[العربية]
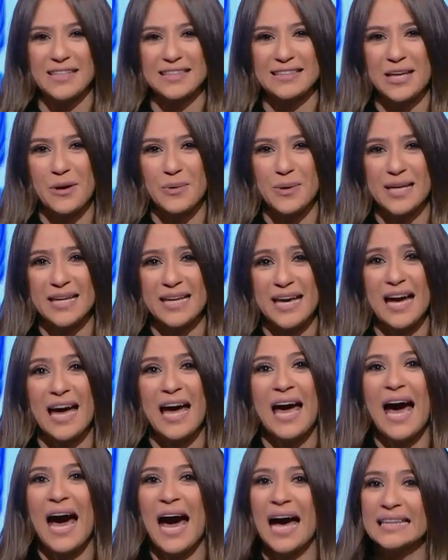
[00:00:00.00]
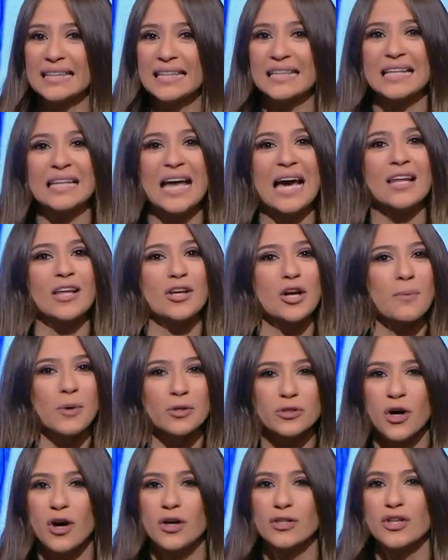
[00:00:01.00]
الدوليه عندنا نهله
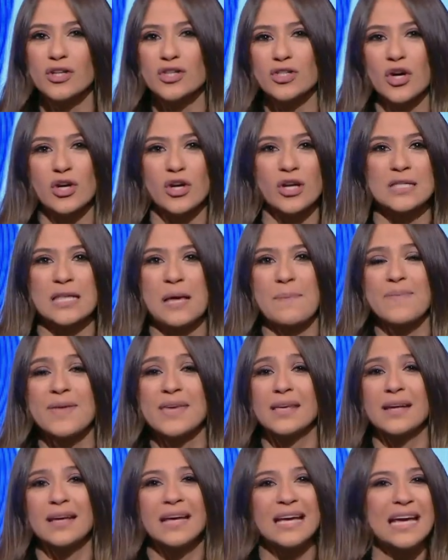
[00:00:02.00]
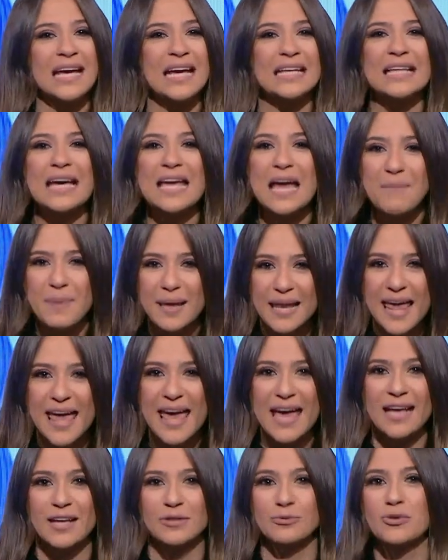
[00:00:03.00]
رمضان ساره سمير هدايه
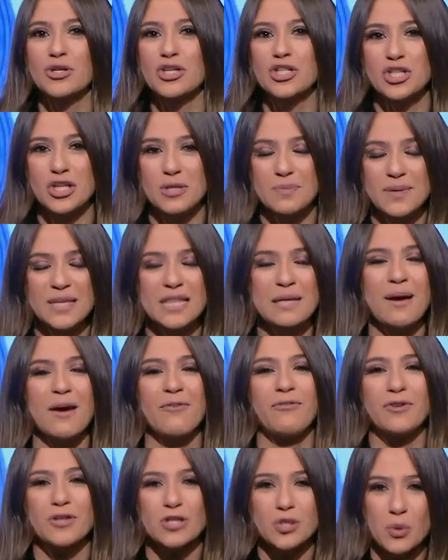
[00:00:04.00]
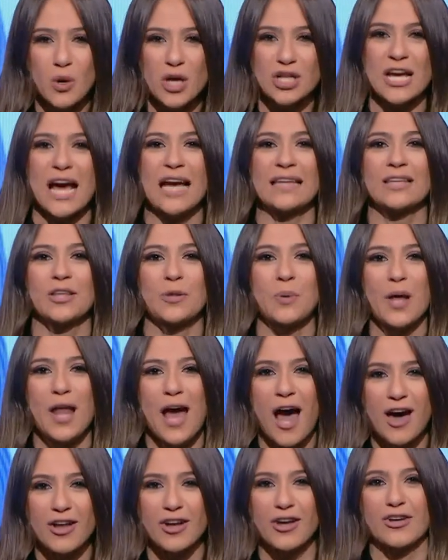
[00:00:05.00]
ملاك نور الشربيني بقى في الاسكواش حدث ولا
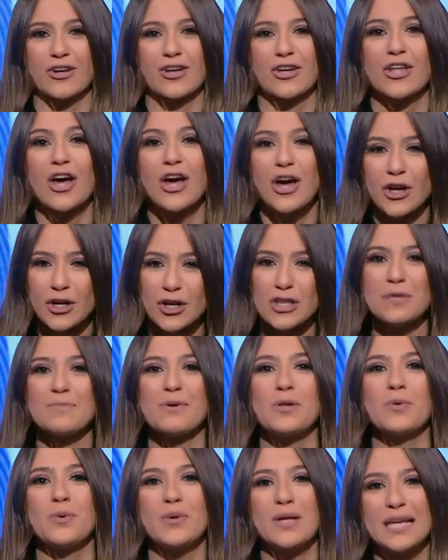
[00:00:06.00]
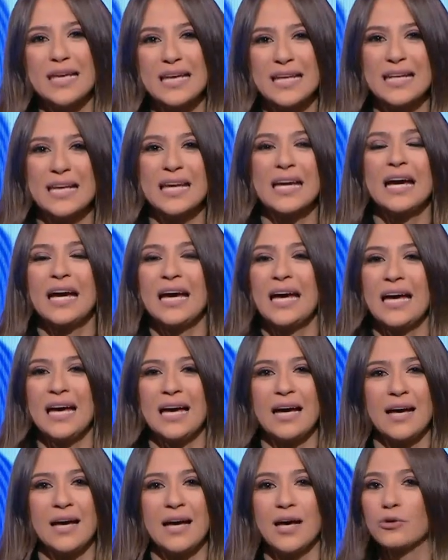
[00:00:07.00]
حرج رنيم الوليلي
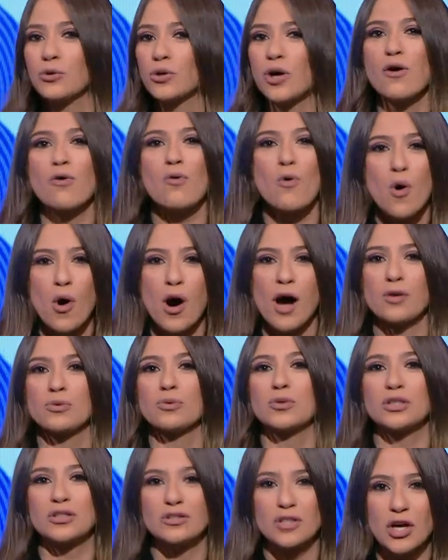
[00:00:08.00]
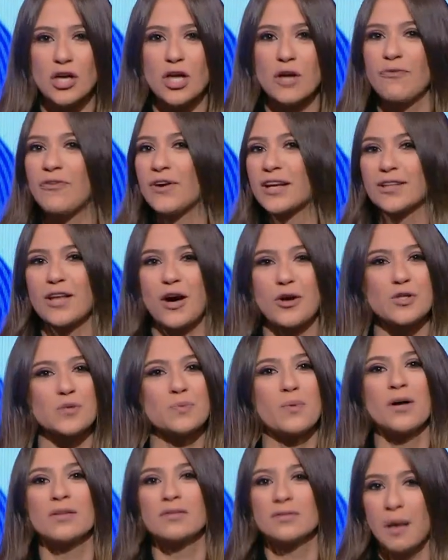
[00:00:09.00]
آه نوران جوهر نور الطيب فريده
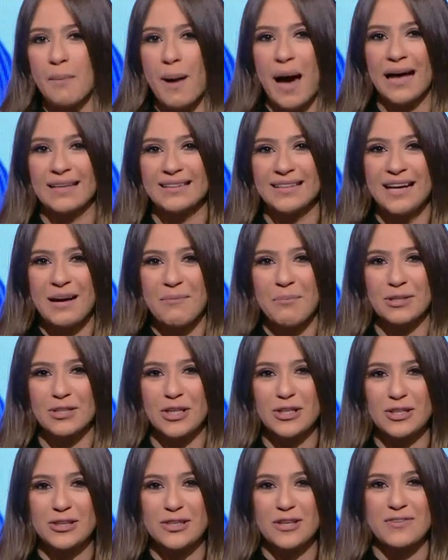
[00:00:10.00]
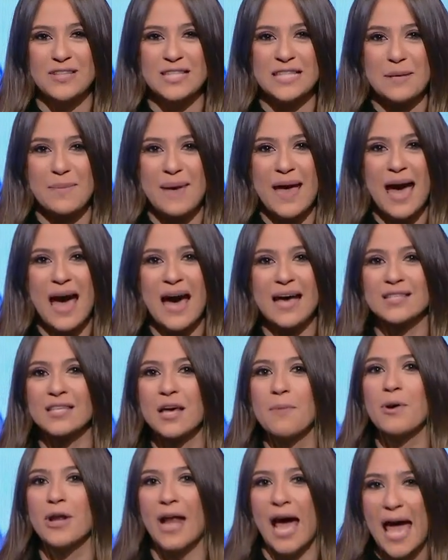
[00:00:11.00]
عثمان طبعا بطلتنا في السباحه
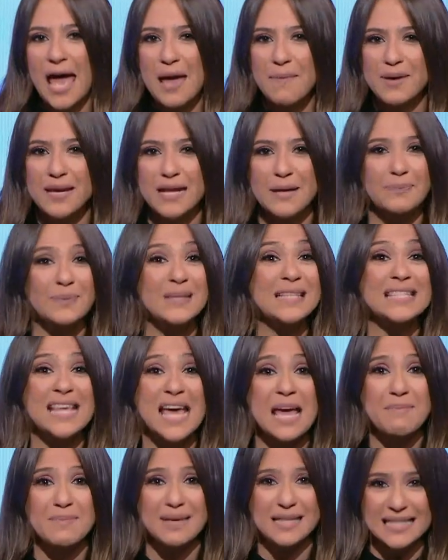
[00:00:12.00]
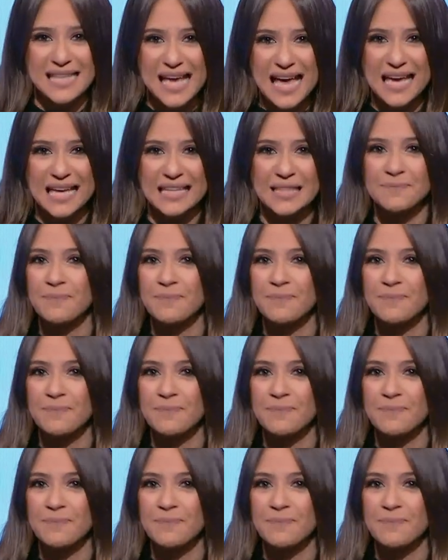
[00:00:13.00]
سمر عامر ابتسام زايد